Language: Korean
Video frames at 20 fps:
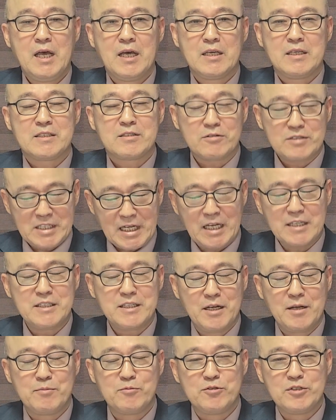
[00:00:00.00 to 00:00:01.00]
이따
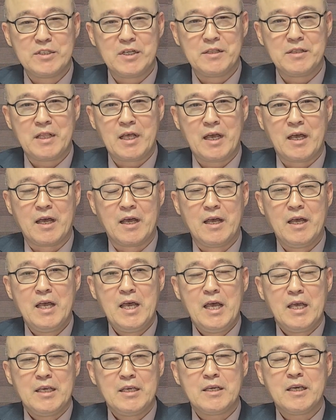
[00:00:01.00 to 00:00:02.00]
차질의 문제인데
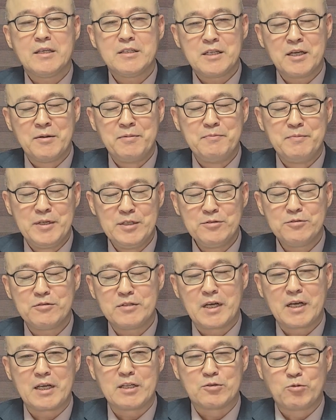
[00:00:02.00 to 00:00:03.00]
이게 지금
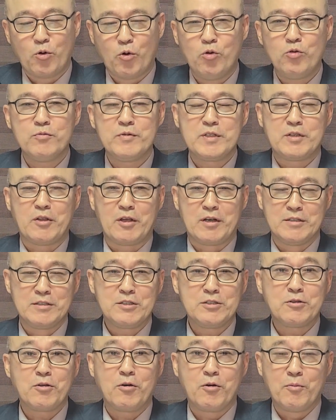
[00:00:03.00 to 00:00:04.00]
민주당에 도움이
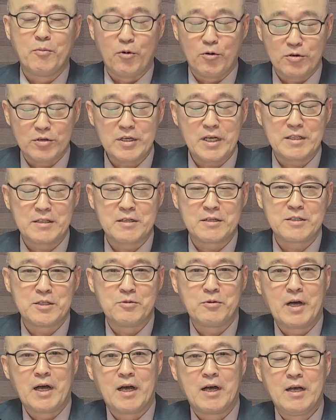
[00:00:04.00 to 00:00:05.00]
되는지도
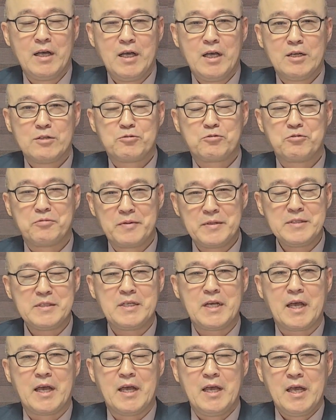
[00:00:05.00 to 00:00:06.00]
모르겠거니와 두
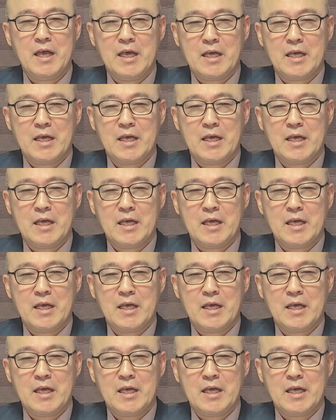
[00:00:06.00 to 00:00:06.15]
번째,